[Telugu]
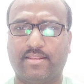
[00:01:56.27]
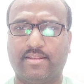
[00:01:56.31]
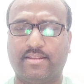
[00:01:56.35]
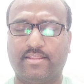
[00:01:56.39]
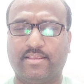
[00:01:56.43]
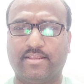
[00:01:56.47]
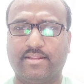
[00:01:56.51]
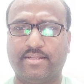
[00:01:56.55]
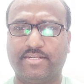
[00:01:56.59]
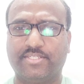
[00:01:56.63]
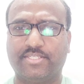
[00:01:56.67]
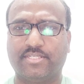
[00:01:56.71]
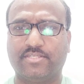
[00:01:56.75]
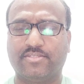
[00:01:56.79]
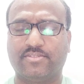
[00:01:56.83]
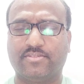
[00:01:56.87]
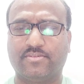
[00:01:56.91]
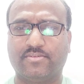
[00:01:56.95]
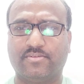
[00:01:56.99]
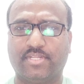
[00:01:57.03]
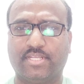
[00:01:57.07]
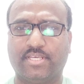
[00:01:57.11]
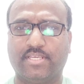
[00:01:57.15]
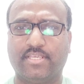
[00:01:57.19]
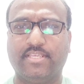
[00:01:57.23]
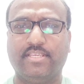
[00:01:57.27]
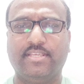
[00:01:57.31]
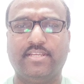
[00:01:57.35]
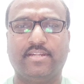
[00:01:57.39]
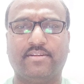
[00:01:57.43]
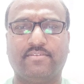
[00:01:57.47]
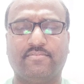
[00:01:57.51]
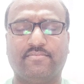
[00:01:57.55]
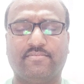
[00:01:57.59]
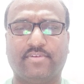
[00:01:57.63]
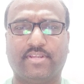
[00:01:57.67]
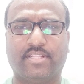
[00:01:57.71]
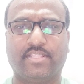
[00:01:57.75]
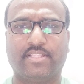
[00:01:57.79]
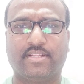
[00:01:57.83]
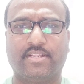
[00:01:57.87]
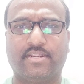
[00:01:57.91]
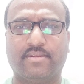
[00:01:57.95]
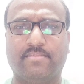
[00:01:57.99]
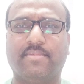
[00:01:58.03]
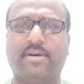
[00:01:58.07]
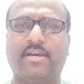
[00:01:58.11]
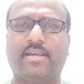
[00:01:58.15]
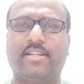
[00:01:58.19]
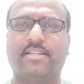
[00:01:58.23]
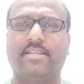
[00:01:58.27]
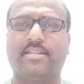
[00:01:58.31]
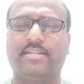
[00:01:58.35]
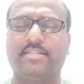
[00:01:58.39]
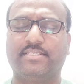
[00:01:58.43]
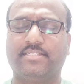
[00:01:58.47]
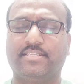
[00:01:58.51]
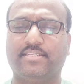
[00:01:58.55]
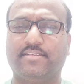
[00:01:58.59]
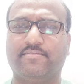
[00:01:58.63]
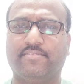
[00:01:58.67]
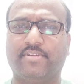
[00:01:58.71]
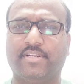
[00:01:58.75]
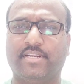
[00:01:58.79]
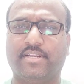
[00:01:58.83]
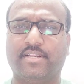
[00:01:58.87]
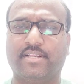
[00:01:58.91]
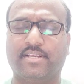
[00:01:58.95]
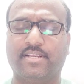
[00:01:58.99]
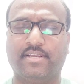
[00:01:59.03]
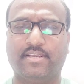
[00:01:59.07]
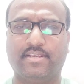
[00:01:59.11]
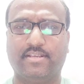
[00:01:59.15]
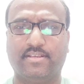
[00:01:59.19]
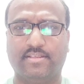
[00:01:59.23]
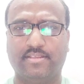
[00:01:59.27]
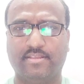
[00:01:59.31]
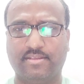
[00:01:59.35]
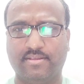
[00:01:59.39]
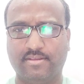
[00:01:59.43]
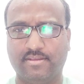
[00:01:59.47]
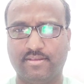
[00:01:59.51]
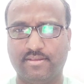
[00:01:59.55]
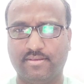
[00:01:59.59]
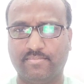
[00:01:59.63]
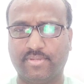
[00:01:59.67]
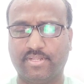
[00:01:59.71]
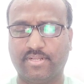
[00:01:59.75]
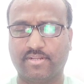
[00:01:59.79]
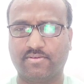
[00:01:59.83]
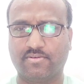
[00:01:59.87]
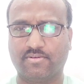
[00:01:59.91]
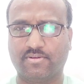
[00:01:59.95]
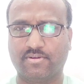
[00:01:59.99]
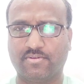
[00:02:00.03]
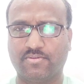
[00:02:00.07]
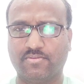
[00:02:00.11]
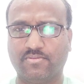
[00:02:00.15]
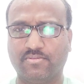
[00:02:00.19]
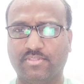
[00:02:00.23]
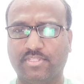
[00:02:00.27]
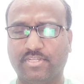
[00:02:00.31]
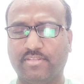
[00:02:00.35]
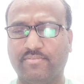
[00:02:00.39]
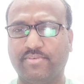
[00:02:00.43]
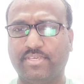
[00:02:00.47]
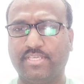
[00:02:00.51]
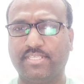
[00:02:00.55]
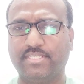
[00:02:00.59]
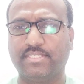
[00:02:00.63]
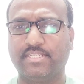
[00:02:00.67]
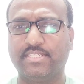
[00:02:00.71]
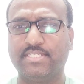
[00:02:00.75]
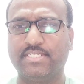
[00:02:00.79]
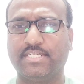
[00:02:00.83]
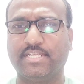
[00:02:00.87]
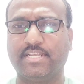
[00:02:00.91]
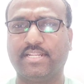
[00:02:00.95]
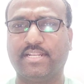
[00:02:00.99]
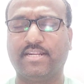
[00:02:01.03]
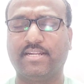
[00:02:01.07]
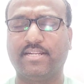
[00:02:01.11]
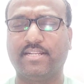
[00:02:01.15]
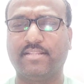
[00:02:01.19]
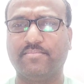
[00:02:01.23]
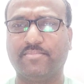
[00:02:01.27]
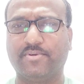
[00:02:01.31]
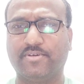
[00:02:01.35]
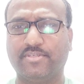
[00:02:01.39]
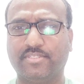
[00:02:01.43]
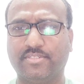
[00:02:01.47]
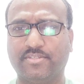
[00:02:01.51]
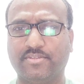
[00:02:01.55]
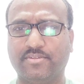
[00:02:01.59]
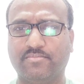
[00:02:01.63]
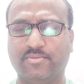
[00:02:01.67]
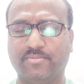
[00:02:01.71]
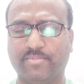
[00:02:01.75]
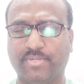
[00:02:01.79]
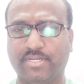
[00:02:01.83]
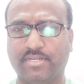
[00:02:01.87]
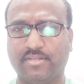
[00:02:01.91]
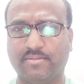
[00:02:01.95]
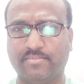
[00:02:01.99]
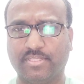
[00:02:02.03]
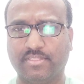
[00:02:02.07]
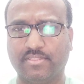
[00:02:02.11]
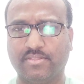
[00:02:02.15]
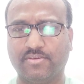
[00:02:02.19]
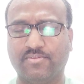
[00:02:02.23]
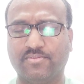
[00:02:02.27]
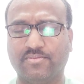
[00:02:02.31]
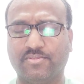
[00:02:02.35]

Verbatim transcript: ఇండికేట్ చేస్తున్నాయి అండ్ ఫర్దర్గా మార్కెట్స్ డెఫినెట్గా మనకు ఒక టూ త్రీ వీక్స్ నుంచి ఎలాంటి పాజిటివ్ మొమెంటం అయితే